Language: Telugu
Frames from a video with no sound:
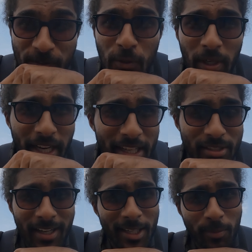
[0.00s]
సో అక్కడ అన్ని
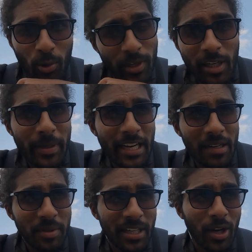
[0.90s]
స్టార్టప్ అవుట్లెట్లు
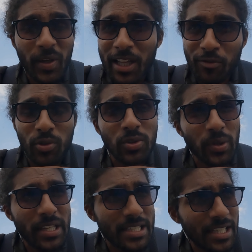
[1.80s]
అనమాట ఆర్గానిక్ ఫుడ్స్
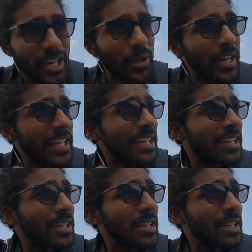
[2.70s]
గురించి ఆర్గానిక్